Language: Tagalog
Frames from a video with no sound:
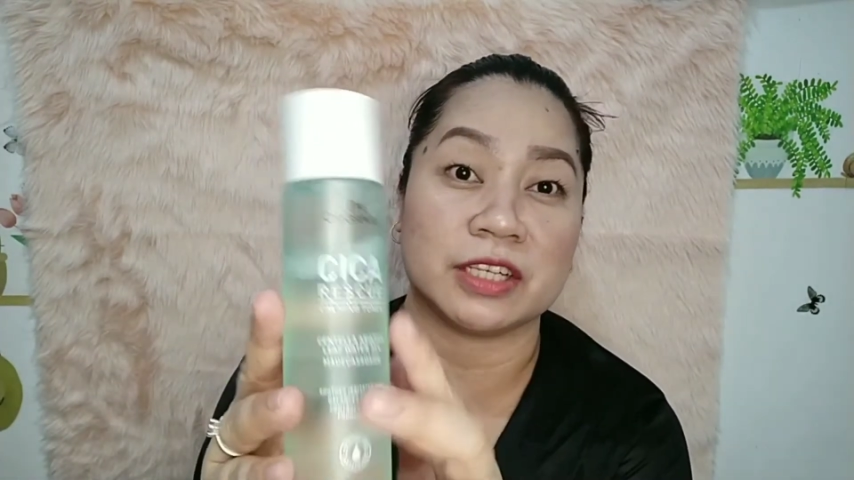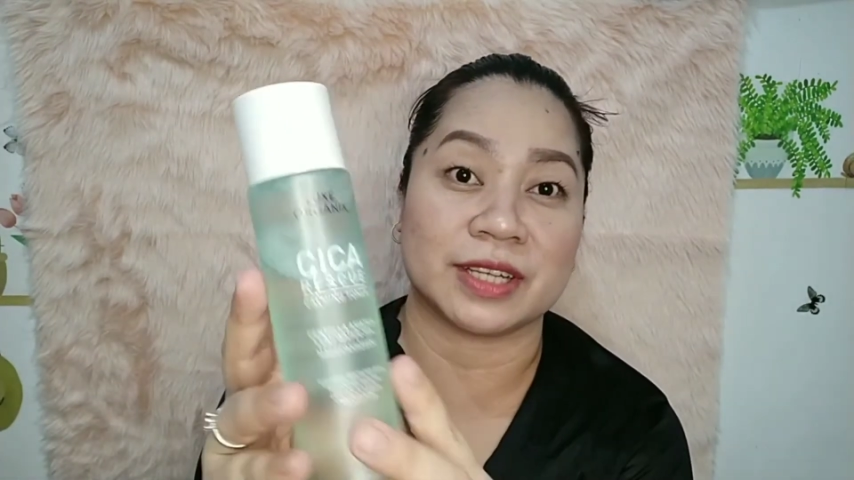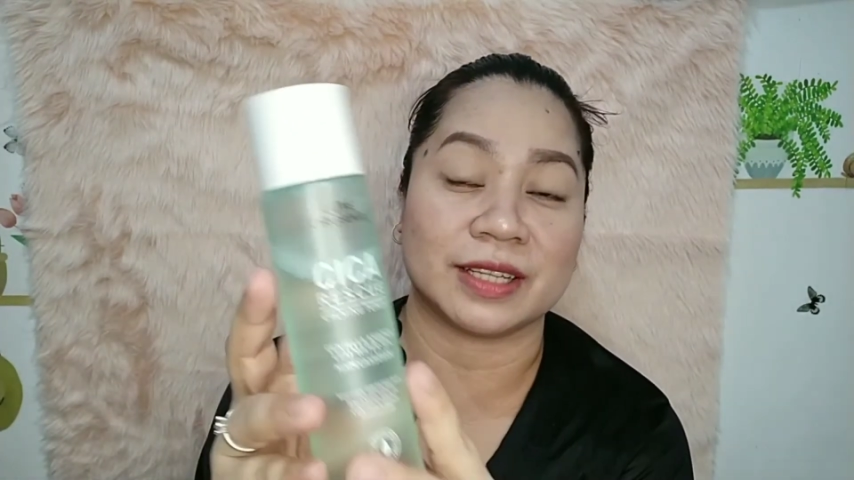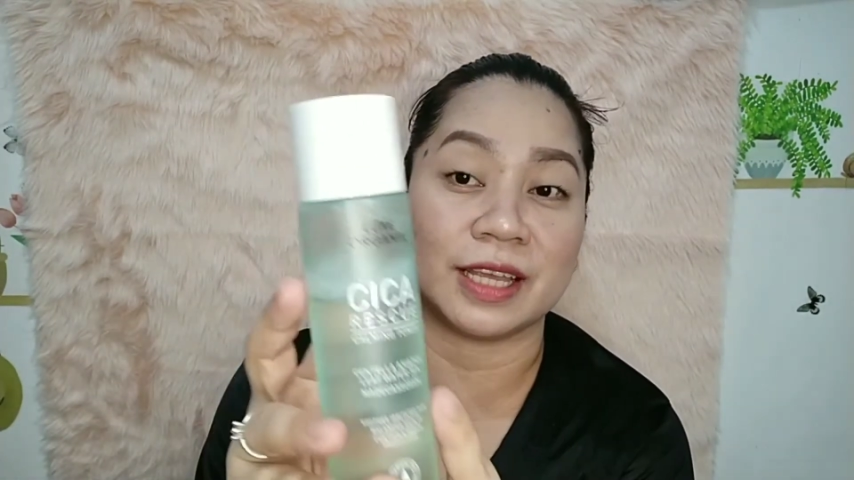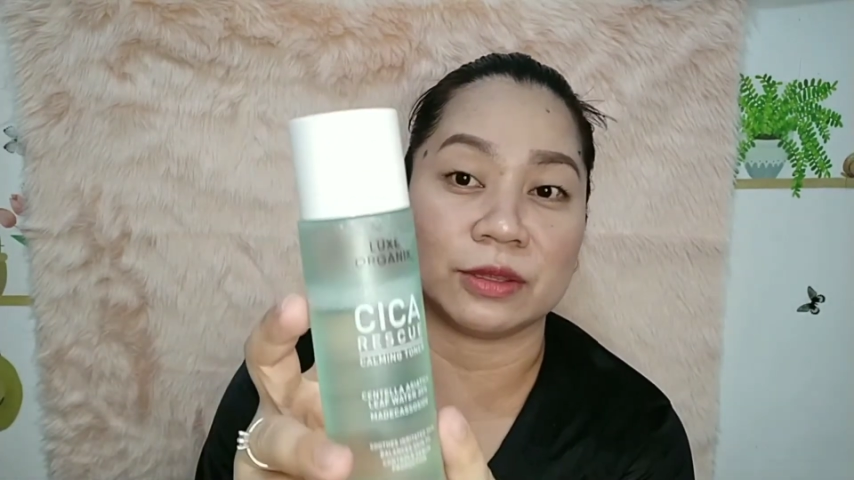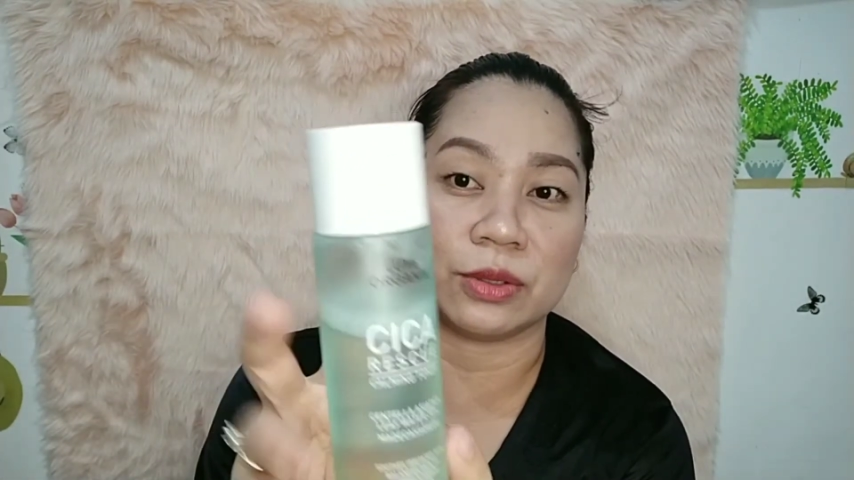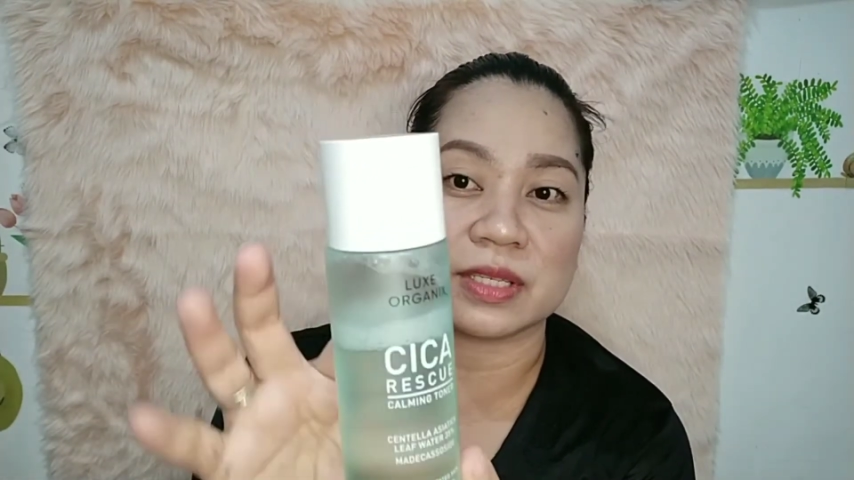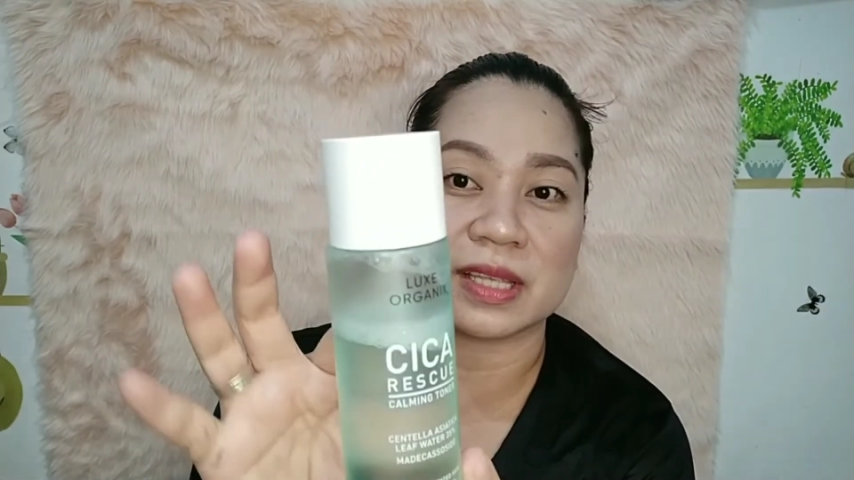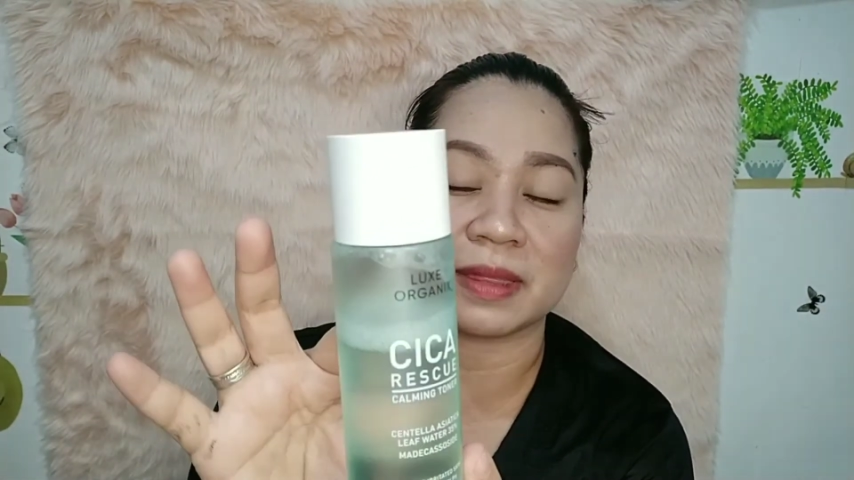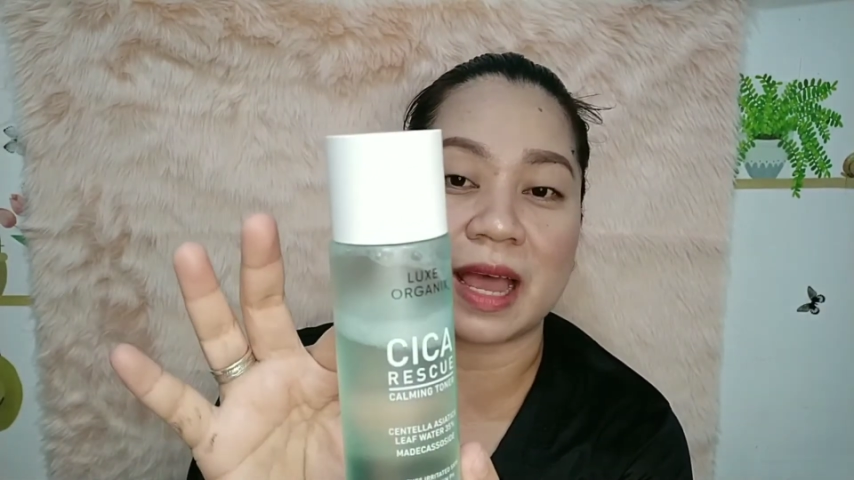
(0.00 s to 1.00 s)
siya dito
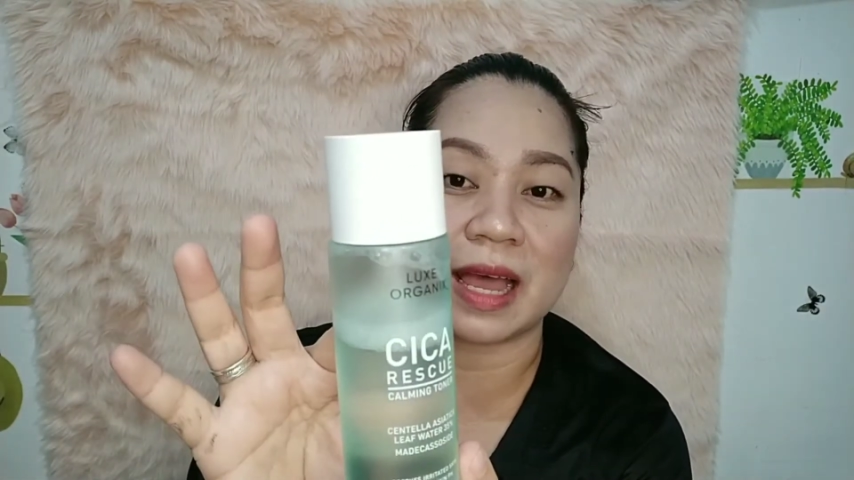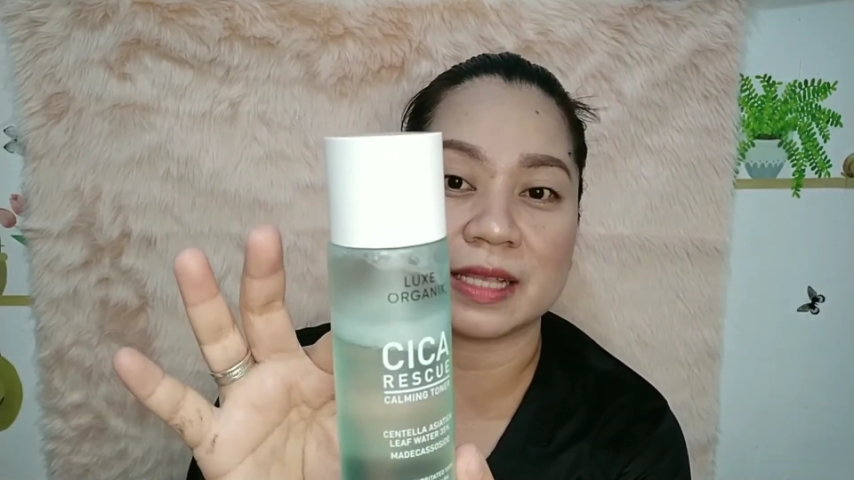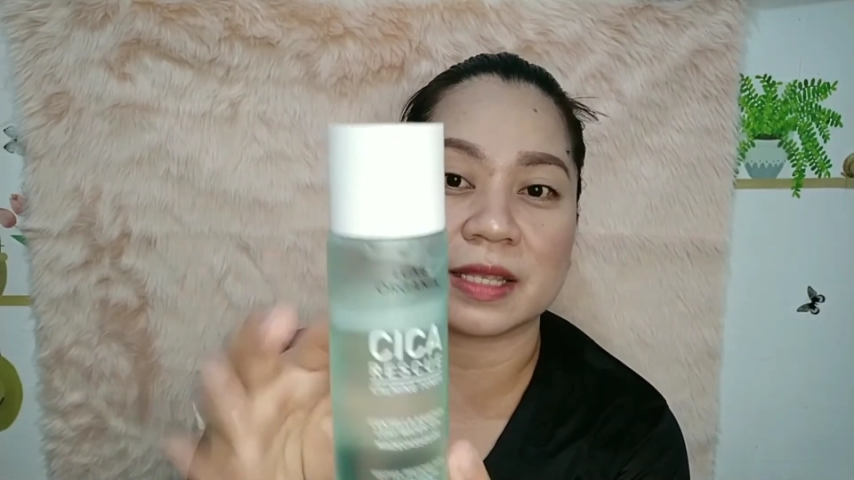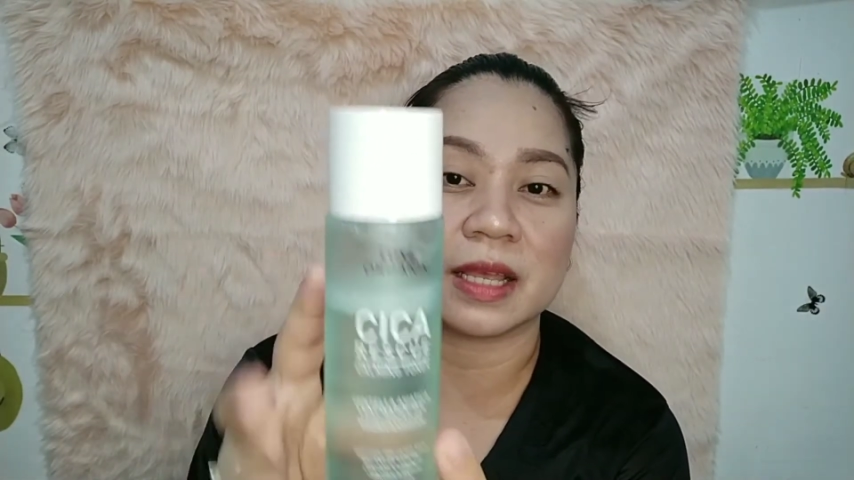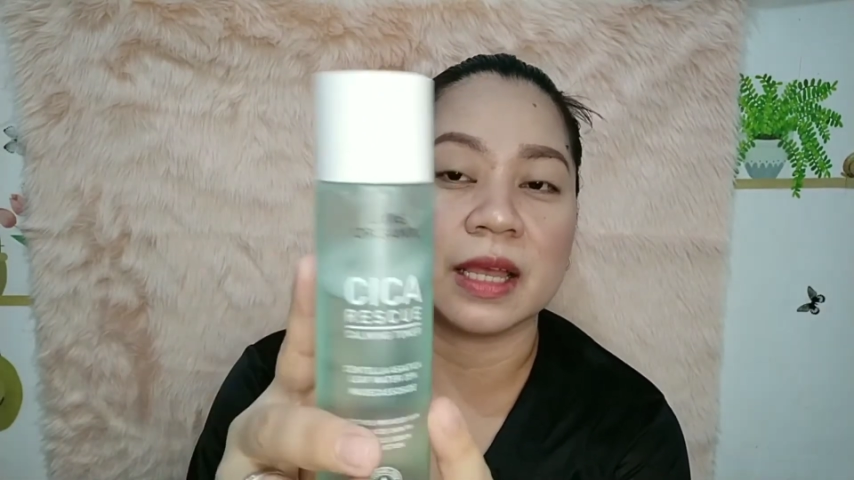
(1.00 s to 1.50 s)
sa taas.